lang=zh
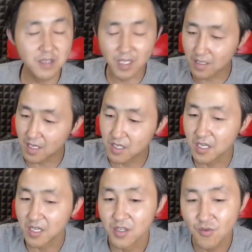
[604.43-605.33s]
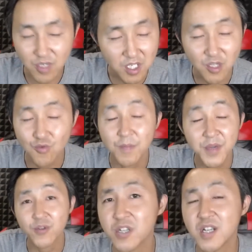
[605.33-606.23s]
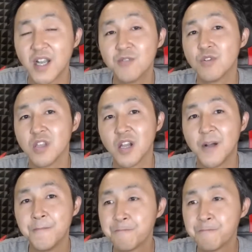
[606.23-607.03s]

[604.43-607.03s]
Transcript: 那在这里就只能说没是安全的了，